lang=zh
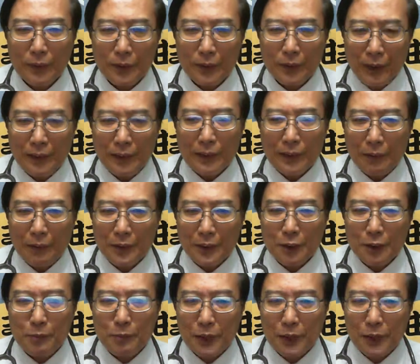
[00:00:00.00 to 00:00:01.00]
今仔日台湾
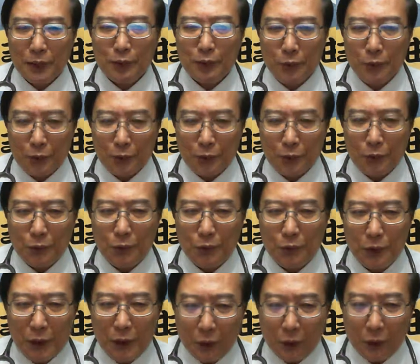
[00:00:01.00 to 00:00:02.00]
心情，对秘书
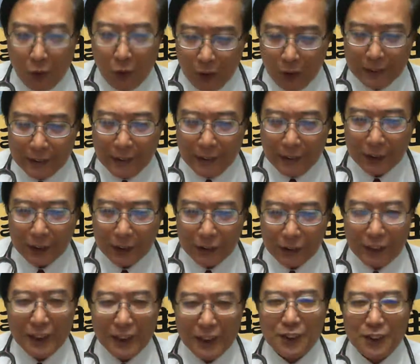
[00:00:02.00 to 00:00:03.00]
讲到遮，多
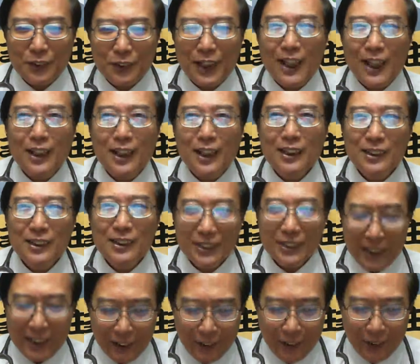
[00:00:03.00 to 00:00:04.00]
谢你收听，
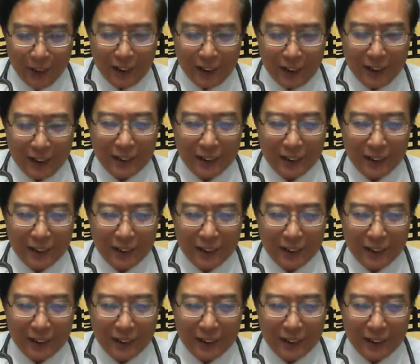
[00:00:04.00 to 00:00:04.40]
再会。